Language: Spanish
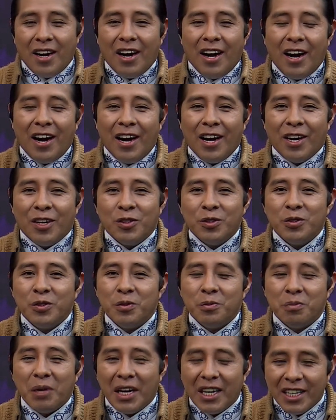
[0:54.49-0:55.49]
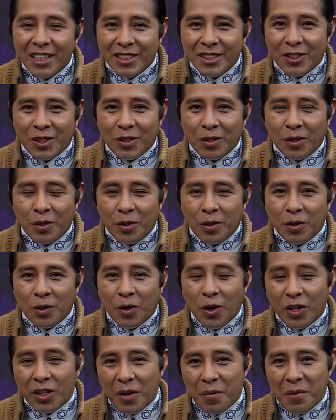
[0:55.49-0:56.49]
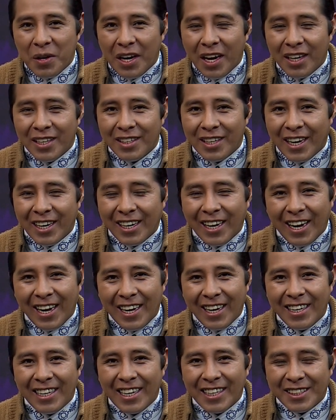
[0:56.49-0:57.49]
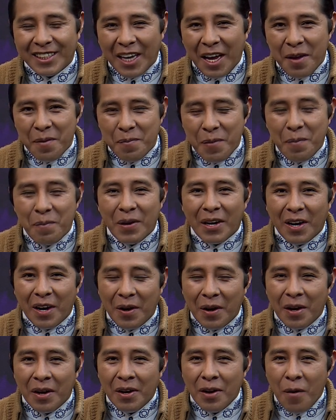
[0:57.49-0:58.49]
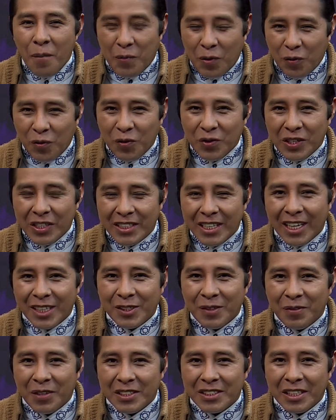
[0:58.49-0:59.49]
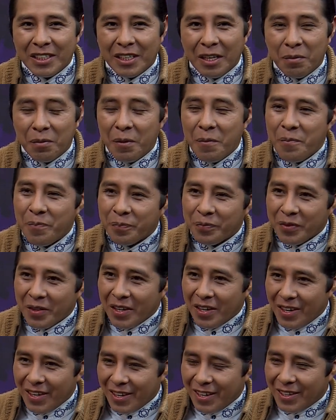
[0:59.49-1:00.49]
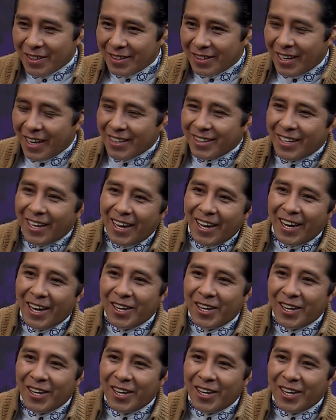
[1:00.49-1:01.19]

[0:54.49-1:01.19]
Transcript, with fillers: a un maestro Jorge Miranda acá en el Taipi para profundizar sobre este tema. Tata